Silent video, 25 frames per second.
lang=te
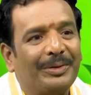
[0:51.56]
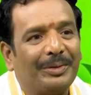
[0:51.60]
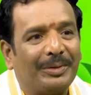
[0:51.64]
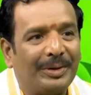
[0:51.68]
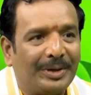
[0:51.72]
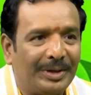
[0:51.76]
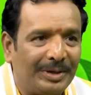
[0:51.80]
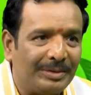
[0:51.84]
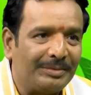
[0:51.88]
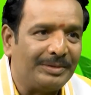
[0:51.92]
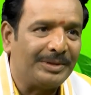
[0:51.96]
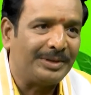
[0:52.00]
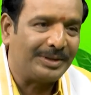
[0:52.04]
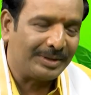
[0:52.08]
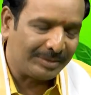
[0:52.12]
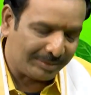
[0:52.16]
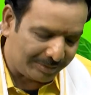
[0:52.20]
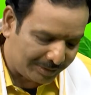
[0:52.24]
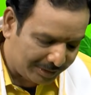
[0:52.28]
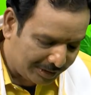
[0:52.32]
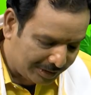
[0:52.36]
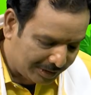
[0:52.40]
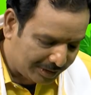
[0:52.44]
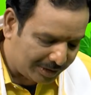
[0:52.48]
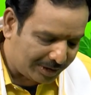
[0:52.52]
ఒకటే విషయం
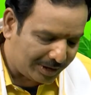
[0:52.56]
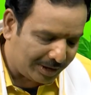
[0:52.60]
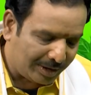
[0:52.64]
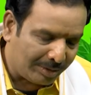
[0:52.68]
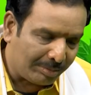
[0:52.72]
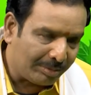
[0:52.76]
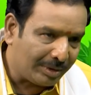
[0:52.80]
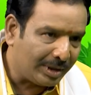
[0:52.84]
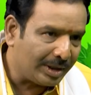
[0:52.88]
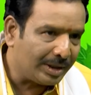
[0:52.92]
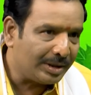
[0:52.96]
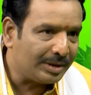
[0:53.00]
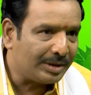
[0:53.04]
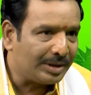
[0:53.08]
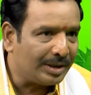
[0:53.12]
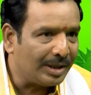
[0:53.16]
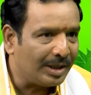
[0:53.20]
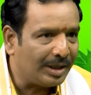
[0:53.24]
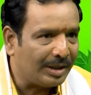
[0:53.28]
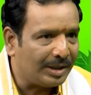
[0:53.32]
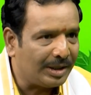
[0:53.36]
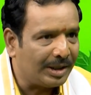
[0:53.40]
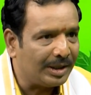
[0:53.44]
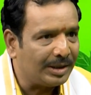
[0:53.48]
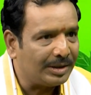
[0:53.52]
hmm. సీఎం
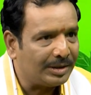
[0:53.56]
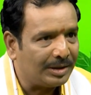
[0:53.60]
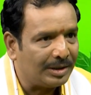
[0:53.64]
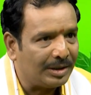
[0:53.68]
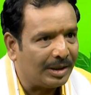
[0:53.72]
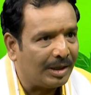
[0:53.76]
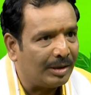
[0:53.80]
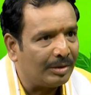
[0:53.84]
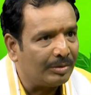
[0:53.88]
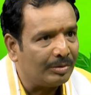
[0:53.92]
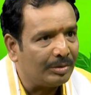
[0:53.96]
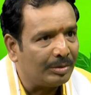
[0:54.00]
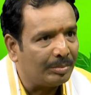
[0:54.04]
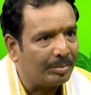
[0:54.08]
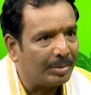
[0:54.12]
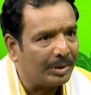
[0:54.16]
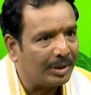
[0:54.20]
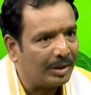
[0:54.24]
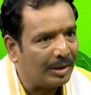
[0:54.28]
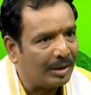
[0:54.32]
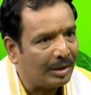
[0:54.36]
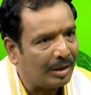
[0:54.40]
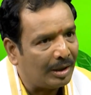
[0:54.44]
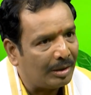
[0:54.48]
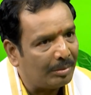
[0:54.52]
కేసీఆర్ కేసీఆర్
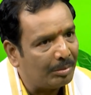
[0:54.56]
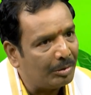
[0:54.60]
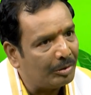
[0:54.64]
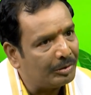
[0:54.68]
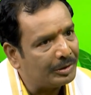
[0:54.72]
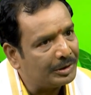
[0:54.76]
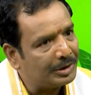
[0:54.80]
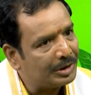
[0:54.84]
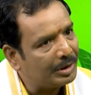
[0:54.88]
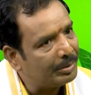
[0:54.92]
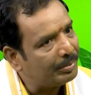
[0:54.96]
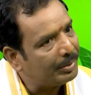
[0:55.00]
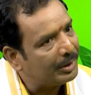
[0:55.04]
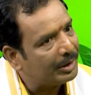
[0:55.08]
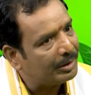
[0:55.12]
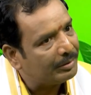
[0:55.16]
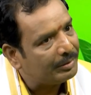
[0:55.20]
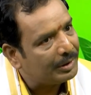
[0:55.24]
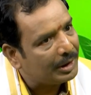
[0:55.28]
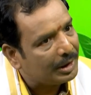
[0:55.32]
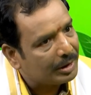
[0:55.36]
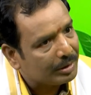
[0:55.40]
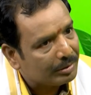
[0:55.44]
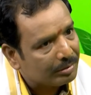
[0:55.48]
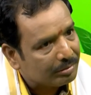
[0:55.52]
ఇప్పటిదాకా అనుభవించిన పదవి
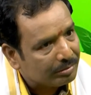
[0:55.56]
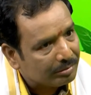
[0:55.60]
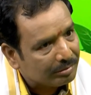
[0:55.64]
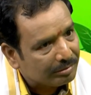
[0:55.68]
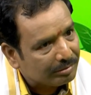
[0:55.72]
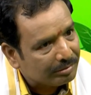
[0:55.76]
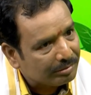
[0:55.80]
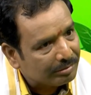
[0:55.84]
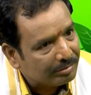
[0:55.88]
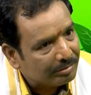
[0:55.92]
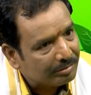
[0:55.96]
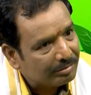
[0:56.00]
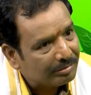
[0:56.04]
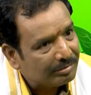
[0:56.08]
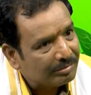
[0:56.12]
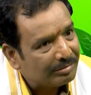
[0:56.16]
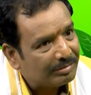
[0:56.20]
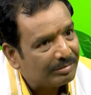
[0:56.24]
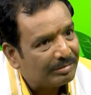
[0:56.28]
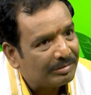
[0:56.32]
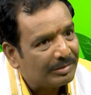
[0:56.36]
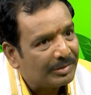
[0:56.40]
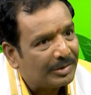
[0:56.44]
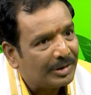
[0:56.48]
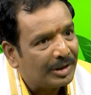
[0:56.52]
లేదు అవునండి
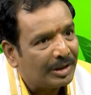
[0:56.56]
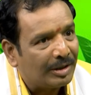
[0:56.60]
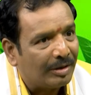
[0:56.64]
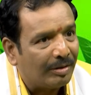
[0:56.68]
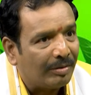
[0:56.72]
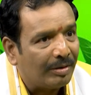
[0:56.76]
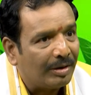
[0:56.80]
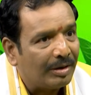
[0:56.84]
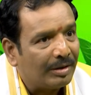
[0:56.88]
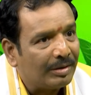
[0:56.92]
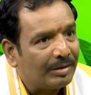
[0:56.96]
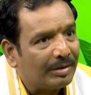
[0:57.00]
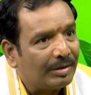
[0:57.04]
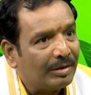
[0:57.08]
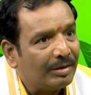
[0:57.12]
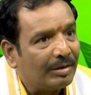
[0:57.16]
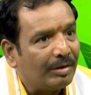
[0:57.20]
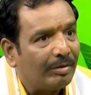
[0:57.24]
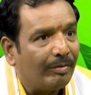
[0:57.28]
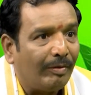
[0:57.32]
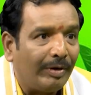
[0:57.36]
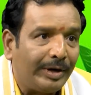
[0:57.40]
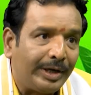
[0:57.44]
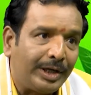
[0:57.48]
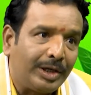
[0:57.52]
యూనో hmm.
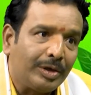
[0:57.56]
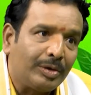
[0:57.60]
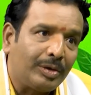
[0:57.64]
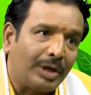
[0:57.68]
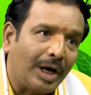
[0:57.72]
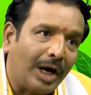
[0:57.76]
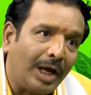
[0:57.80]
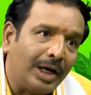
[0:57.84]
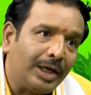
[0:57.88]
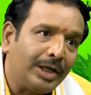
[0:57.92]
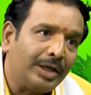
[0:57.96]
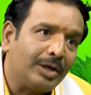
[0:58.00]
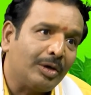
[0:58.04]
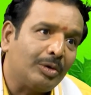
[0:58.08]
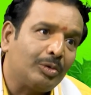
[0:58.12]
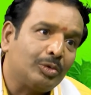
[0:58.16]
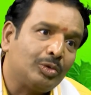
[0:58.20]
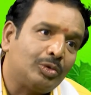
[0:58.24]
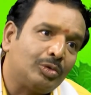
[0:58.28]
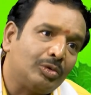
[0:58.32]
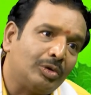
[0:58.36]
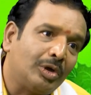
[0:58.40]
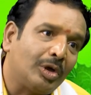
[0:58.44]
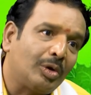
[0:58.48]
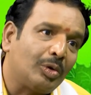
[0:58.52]
వట్టి ఖాళీగా
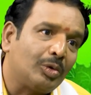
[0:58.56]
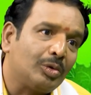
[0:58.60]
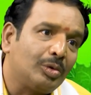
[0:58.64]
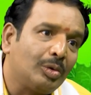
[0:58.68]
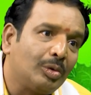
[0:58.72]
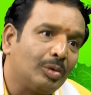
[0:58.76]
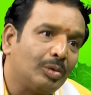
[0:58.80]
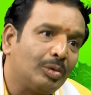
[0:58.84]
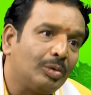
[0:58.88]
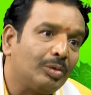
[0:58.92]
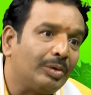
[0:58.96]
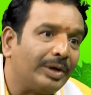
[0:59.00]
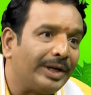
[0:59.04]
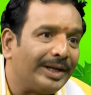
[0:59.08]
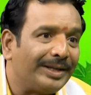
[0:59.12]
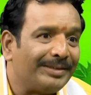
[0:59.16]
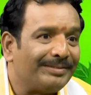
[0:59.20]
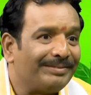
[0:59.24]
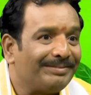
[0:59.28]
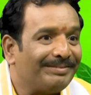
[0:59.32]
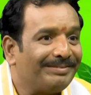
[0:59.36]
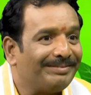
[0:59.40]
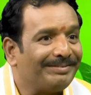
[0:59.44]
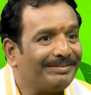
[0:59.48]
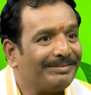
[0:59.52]
కూర్చున్న రోజులు కూడా ఉన్నాయి
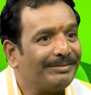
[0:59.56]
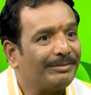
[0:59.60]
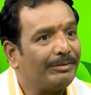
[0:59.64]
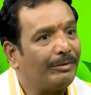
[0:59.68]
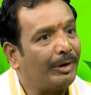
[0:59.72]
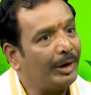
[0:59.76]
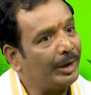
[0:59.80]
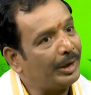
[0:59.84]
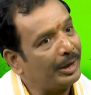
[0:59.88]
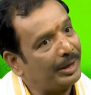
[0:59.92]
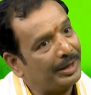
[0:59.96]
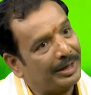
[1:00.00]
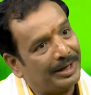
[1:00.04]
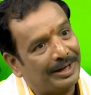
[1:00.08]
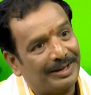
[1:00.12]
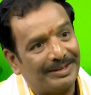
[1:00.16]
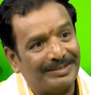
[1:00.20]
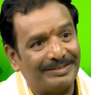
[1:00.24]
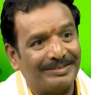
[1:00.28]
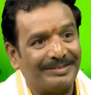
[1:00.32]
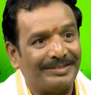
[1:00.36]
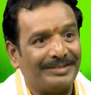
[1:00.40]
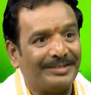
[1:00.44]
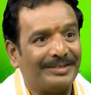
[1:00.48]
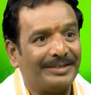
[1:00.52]
hmm. ఒంటరిగా
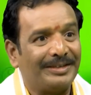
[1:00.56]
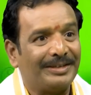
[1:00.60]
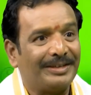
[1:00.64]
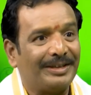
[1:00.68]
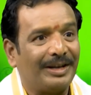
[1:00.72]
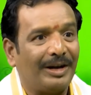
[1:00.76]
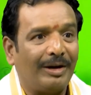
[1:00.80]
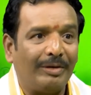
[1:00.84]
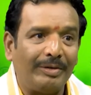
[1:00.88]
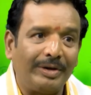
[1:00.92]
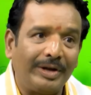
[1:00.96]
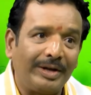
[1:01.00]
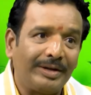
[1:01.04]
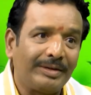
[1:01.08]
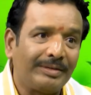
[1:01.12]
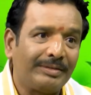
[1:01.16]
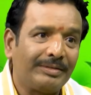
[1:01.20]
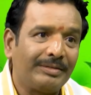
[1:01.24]
hmm. అవునా